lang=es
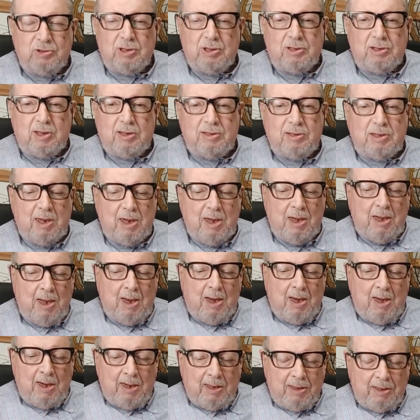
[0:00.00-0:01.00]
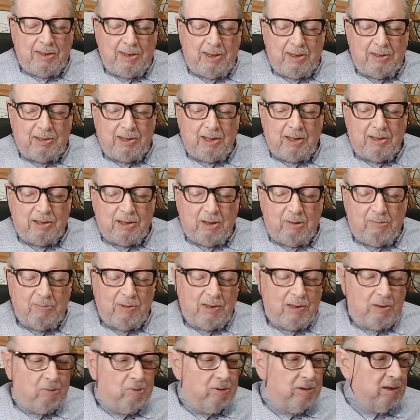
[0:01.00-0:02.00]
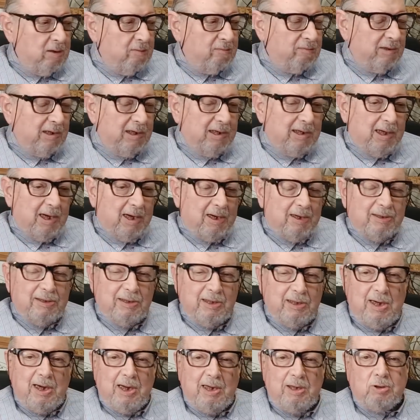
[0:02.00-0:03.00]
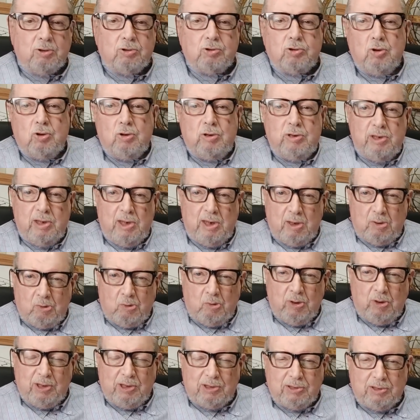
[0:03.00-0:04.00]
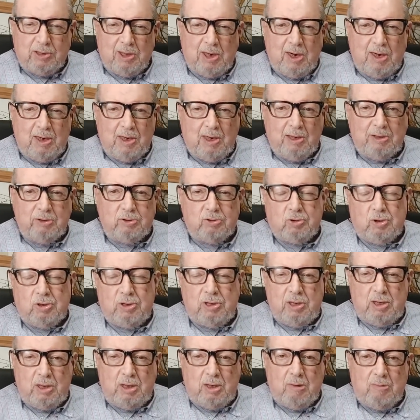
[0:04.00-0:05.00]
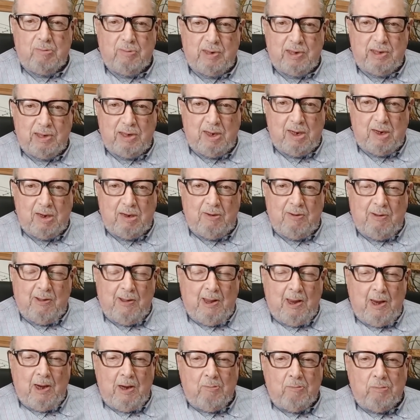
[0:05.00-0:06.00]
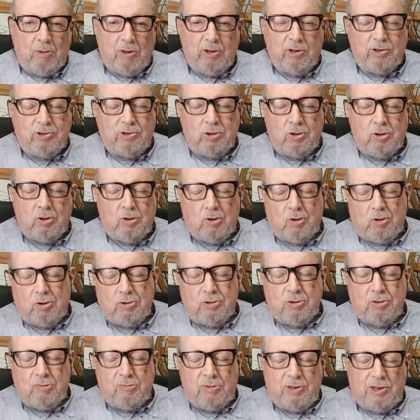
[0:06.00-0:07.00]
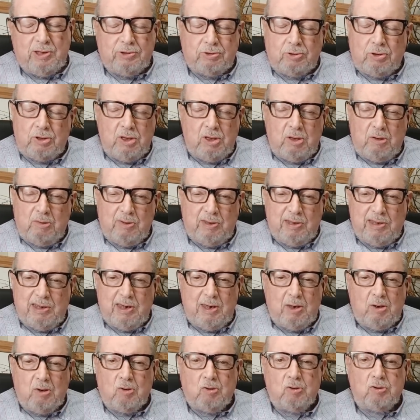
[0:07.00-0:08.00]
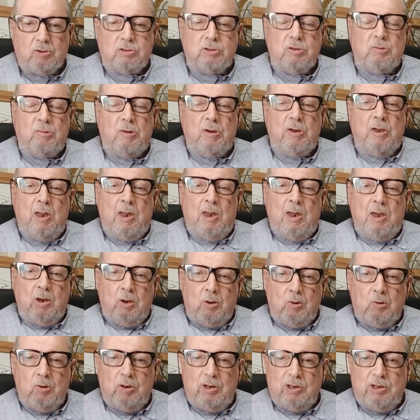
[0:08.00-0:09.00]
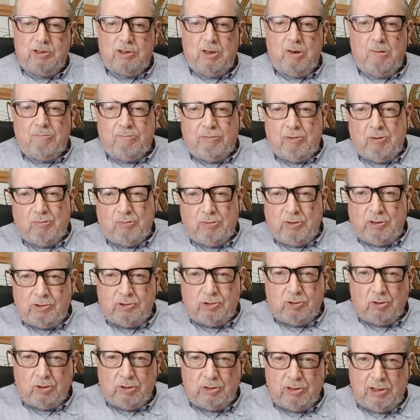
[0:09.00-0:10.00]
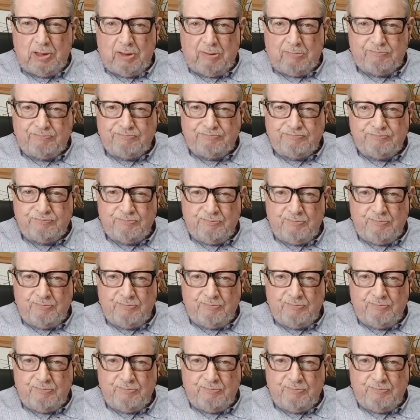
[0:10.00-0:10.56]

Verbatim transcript: Se trata de este tema que voy a explicar de la historia nuestra, la historia de la humanidad, porque si no conocemos la historia de la humanidad, no conocemos nuestra propia historia.